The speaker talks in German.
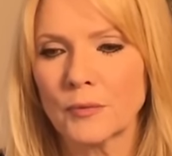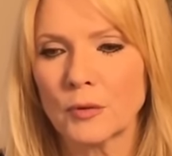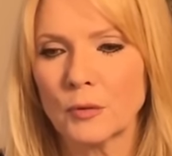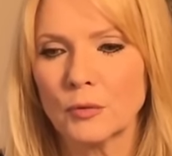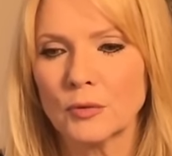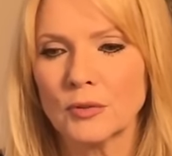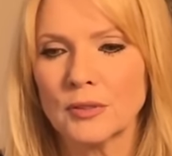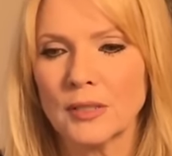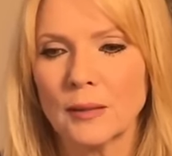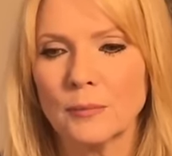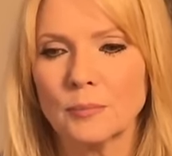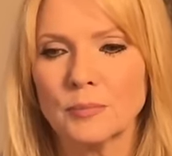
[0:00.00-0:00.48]

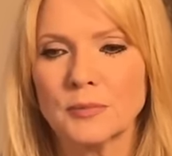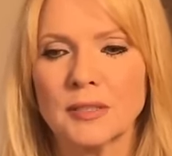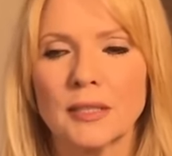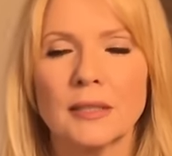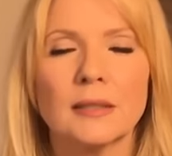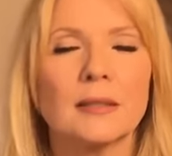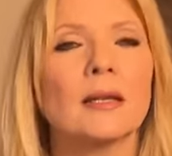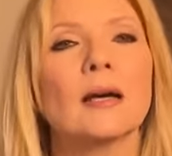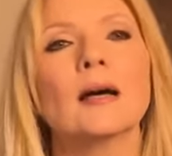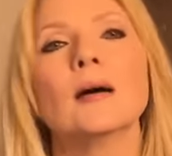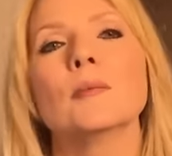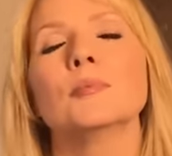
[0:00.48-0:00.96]
Und ab
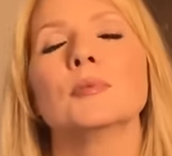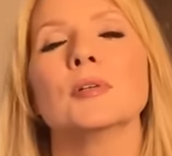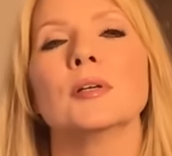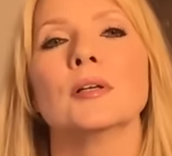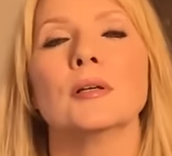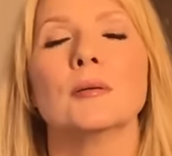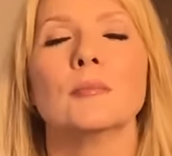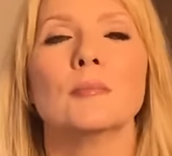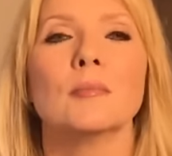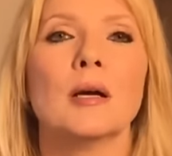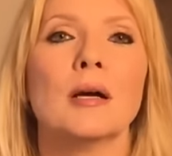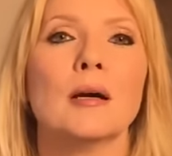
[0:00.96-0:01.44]
dann habt ihr
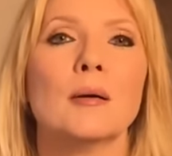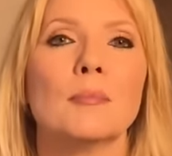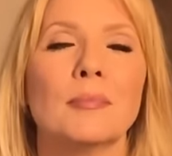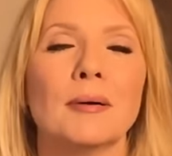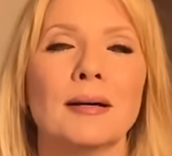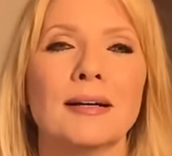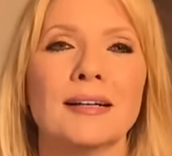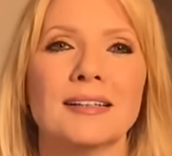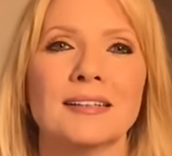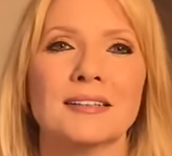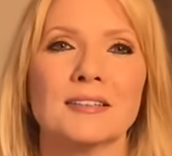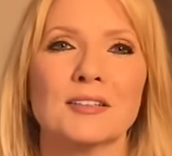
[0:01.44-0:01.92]
eben
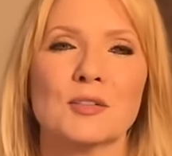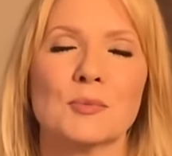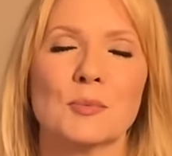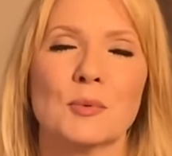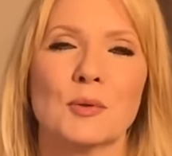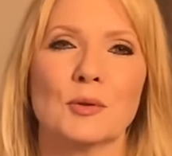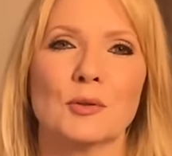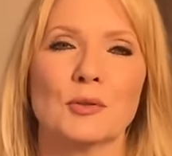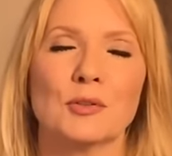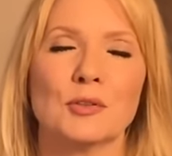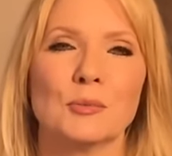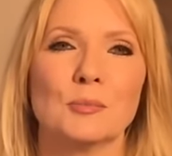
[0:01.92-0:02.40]
beides
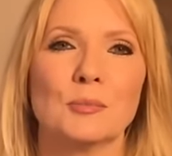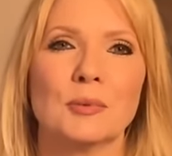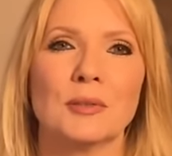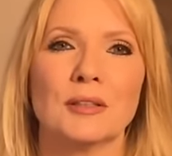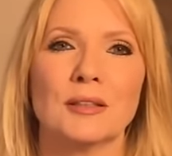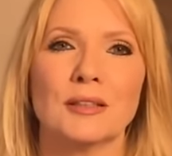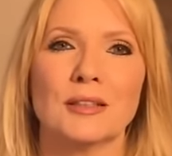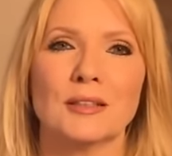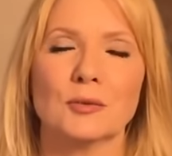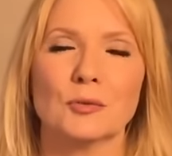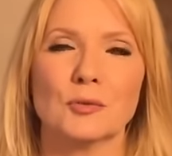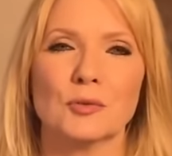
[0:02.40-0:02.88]
bei euch im
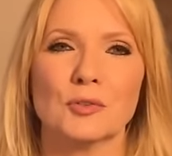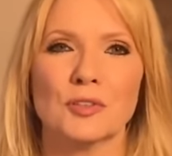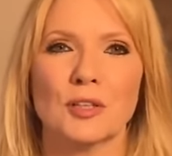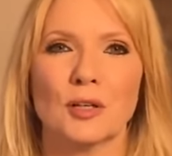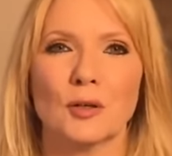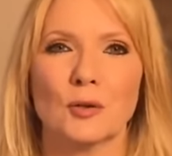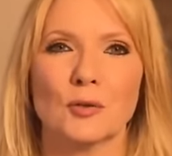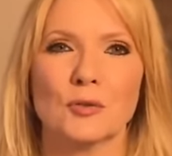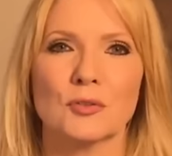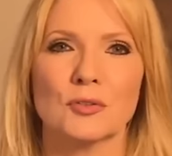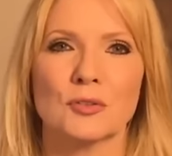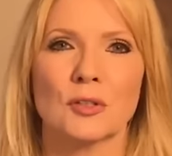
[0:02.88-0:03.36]

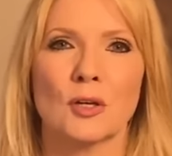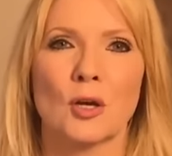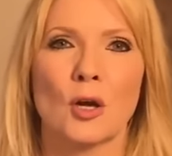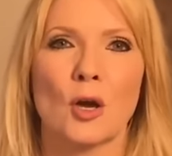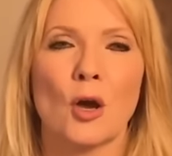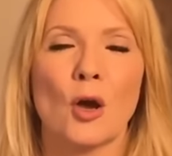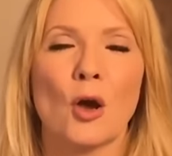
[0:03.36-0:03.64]
Begegnungshaus.